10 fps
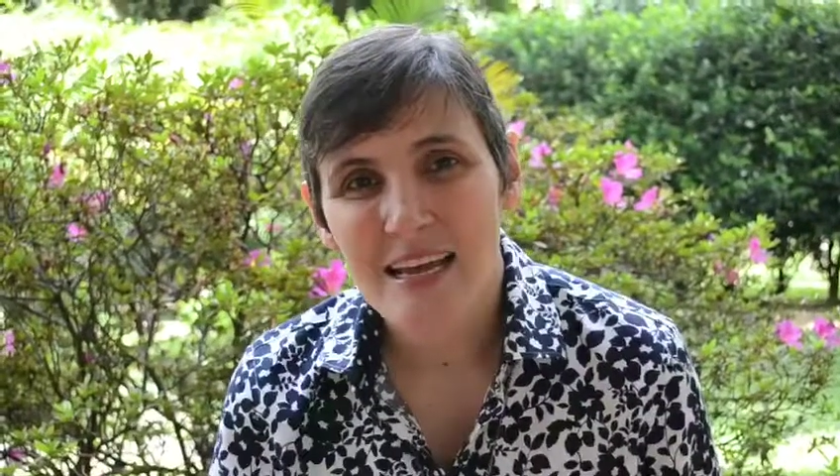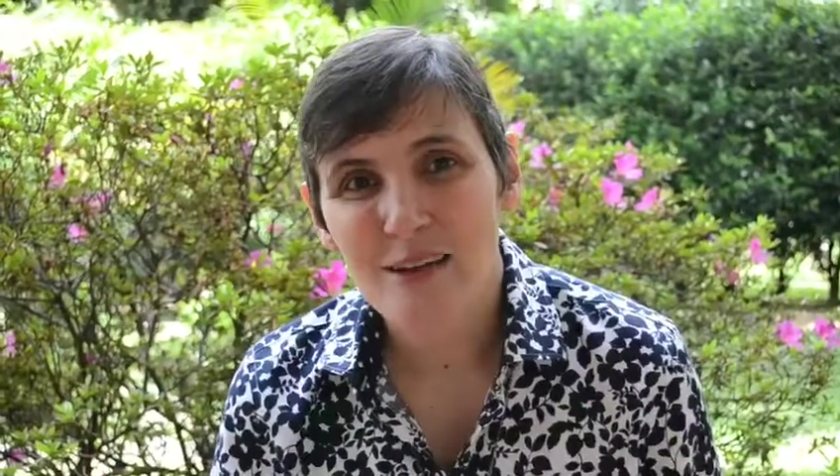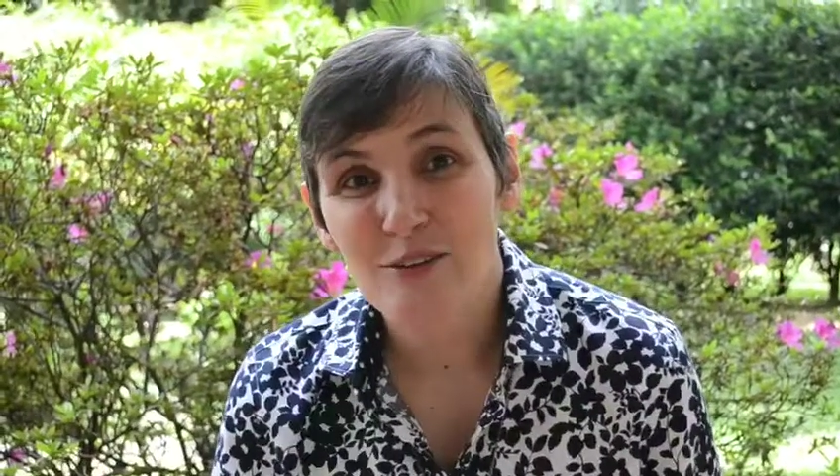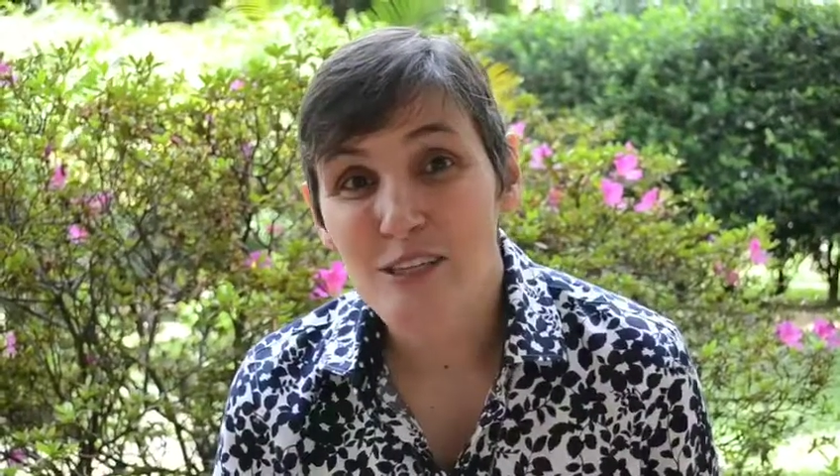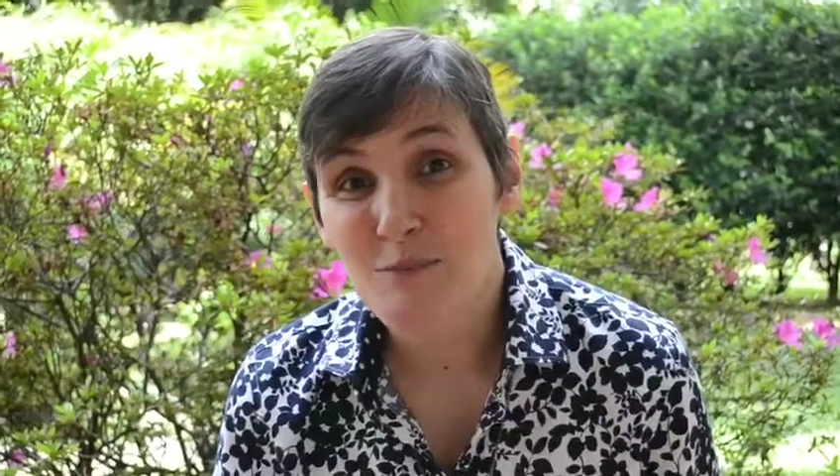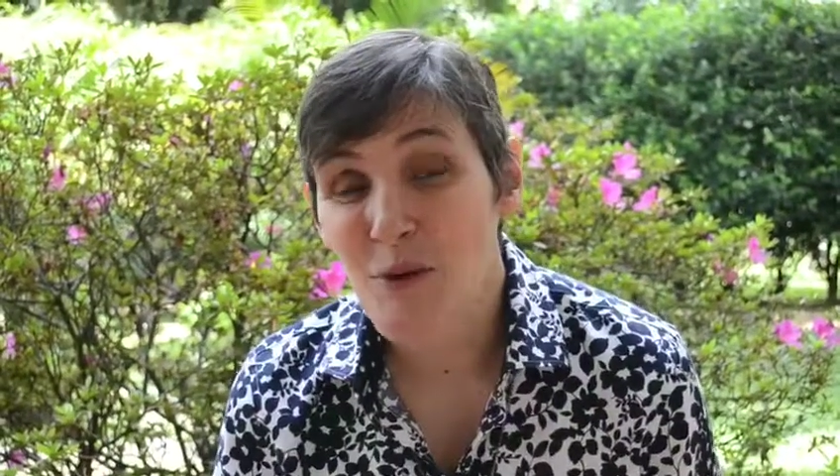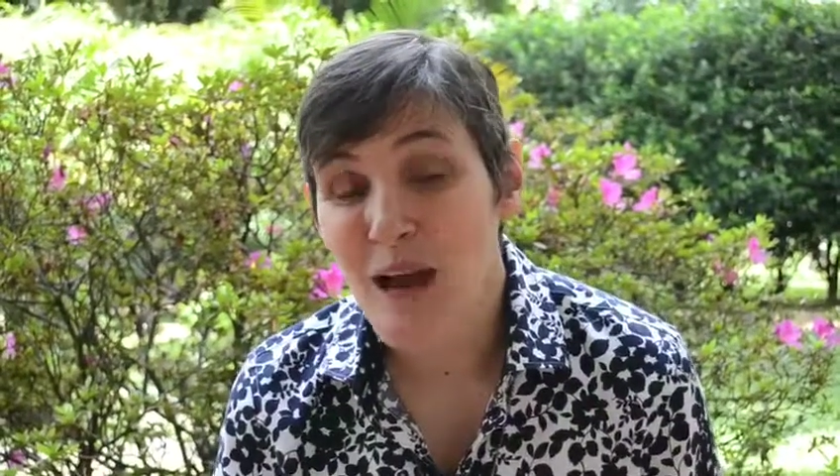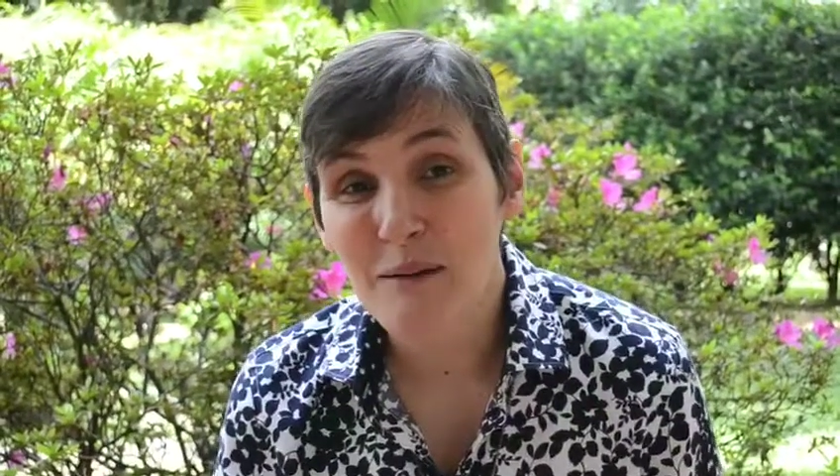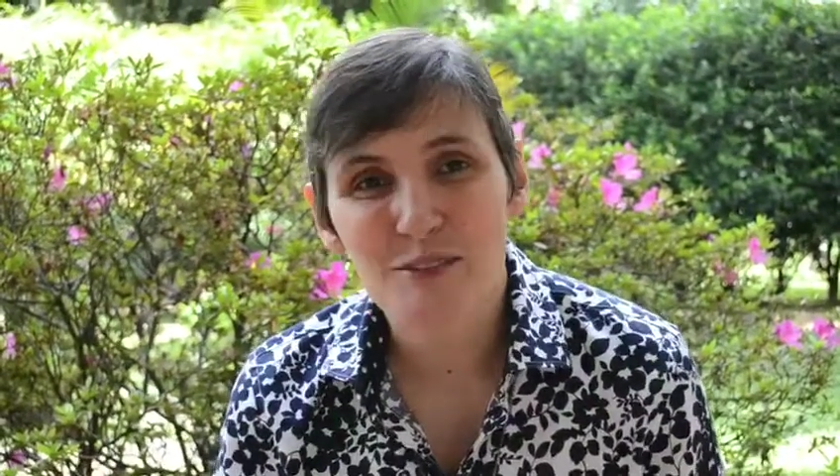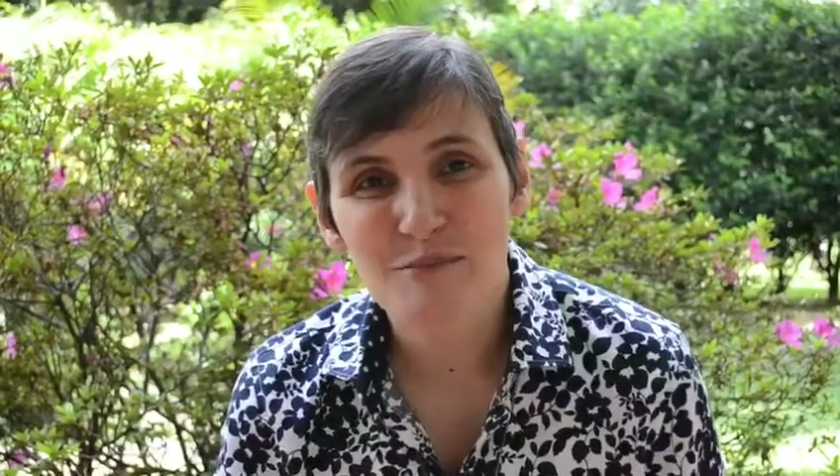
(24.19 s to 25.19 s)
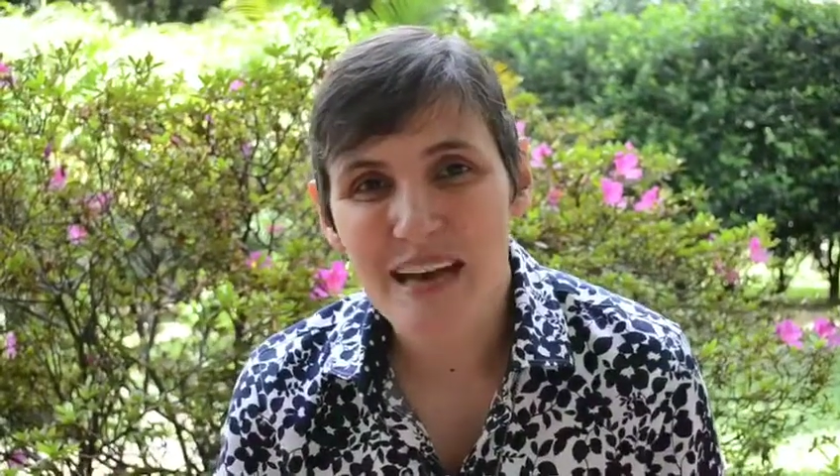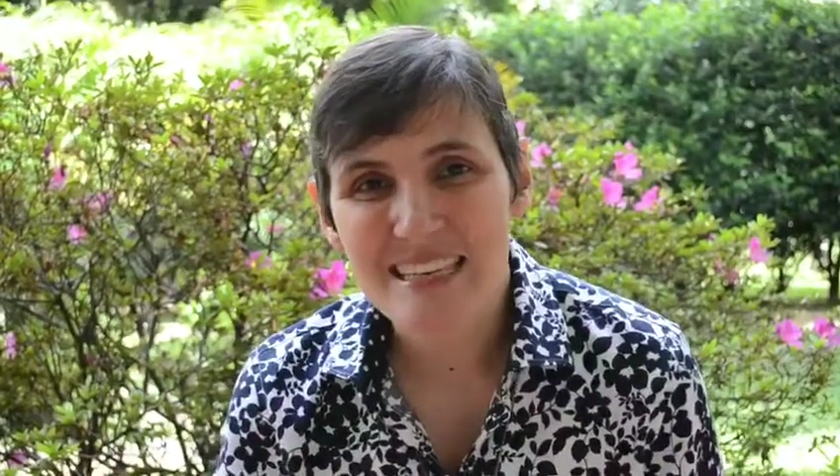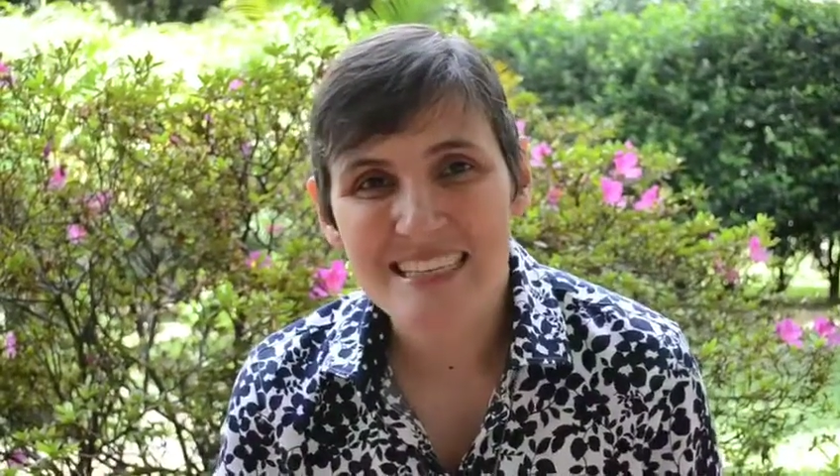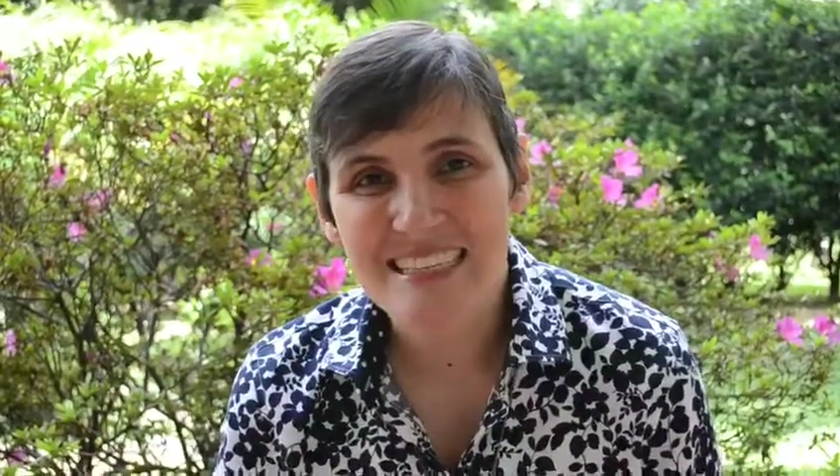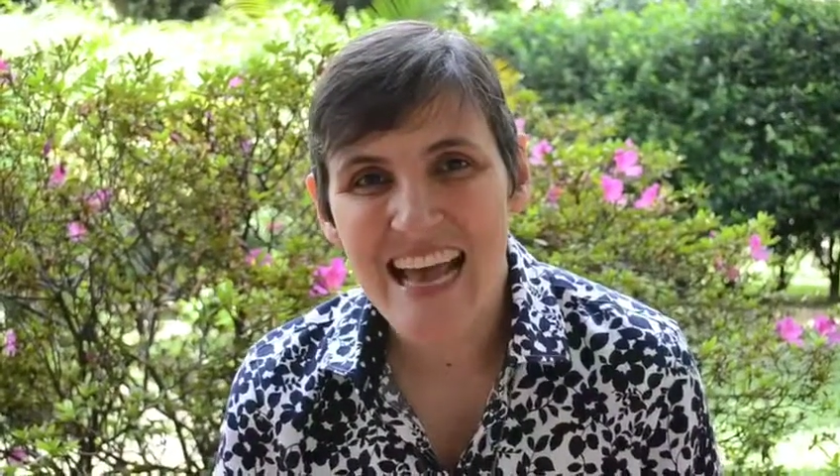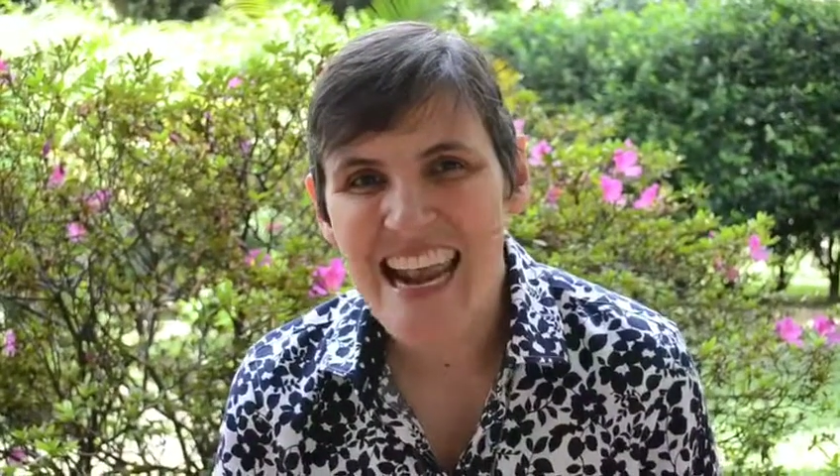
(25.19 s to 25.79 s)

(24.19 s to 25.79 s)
que nos dispongamos más